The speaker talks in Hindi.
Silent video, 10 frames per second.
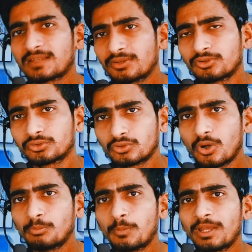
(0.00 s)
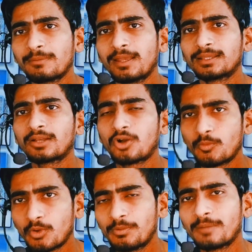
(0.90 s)
इसका दोस्तों कॉम्बो पैक भी आता है
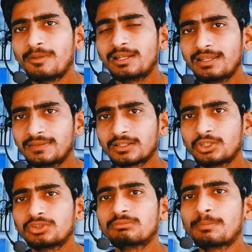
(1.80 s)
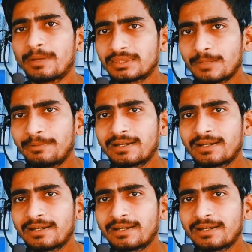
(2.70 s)
कॉम्बो पैक भी ले सकते हो जिसमें पंद्रह